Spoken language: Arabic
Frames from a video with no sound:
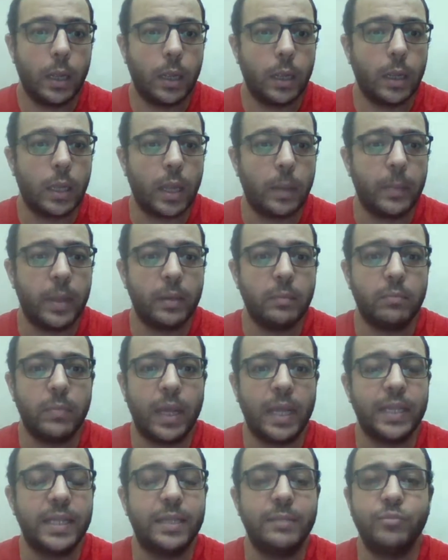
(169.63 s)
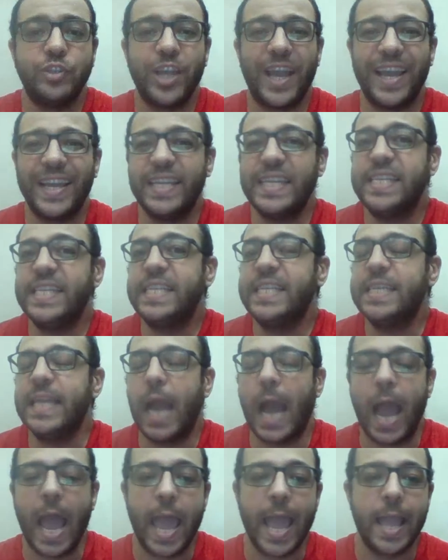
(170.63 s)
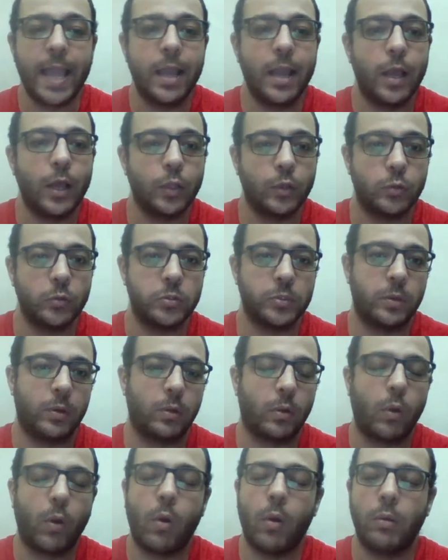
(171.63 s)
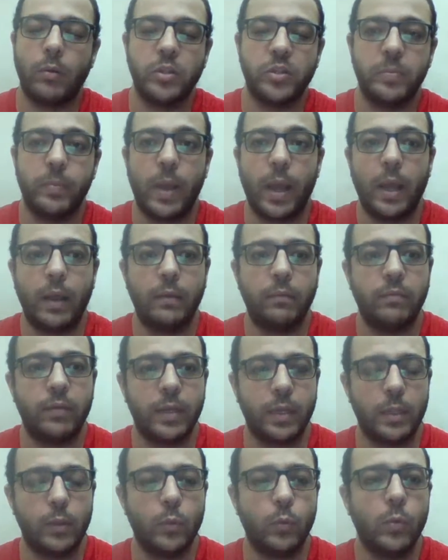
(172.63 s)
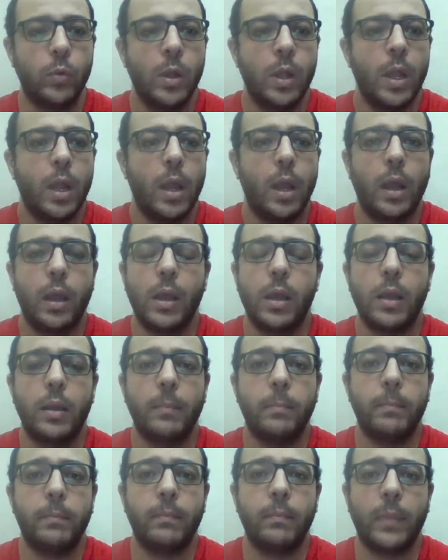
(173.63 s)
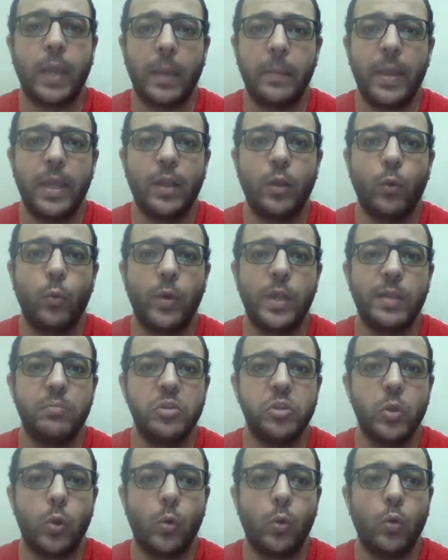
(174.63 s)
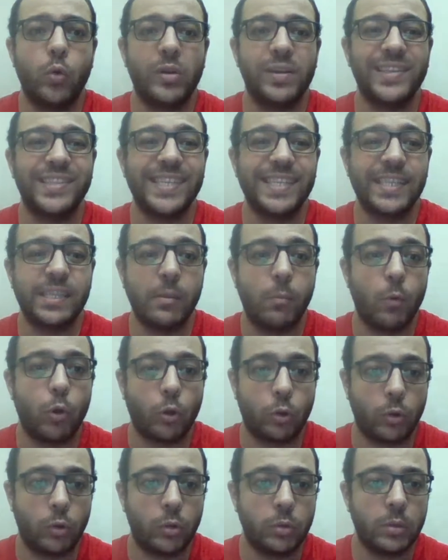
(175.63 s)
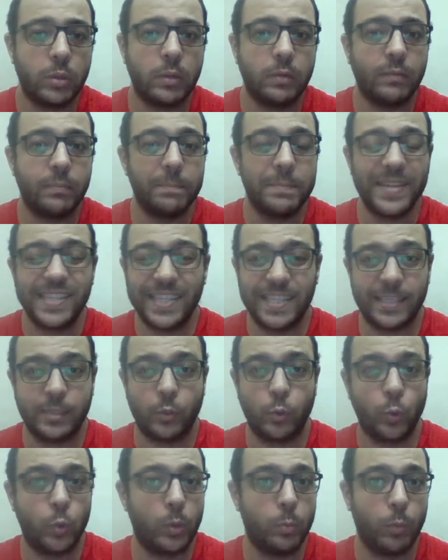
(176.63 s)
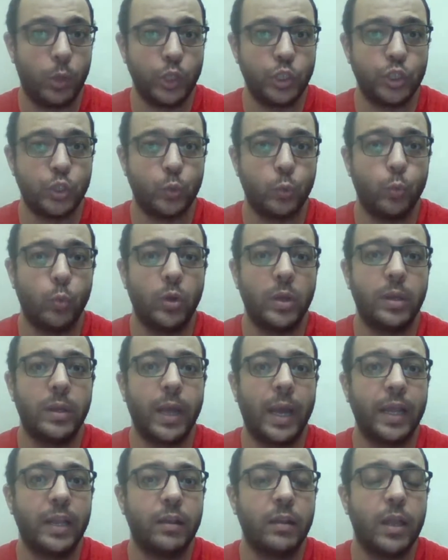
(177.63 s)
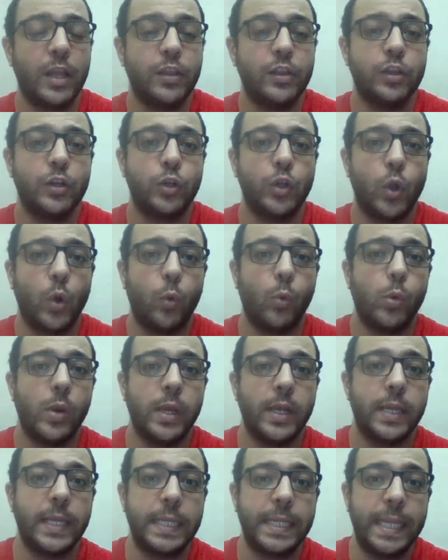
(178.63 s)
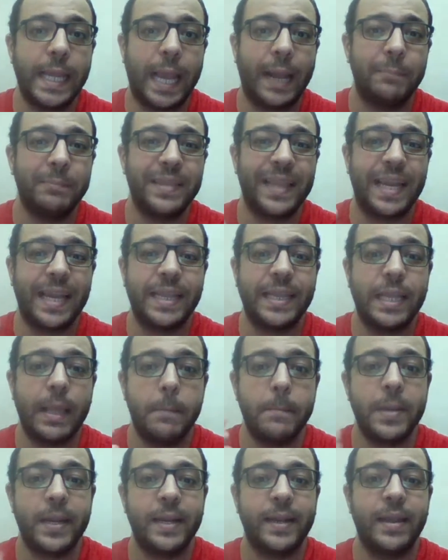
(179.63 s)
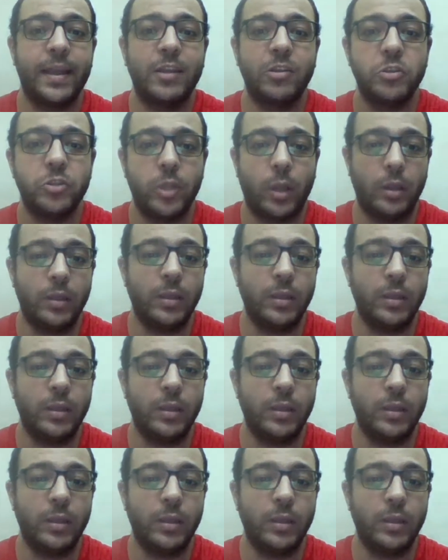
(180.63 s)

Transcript: آه كمان ما قدمش اي حاجه تذكر خالص مع فريقه آه كمان هو لمس الكره ست مرات بس طول الماتش وقدر ان هو يلعب ثلاث تمريرات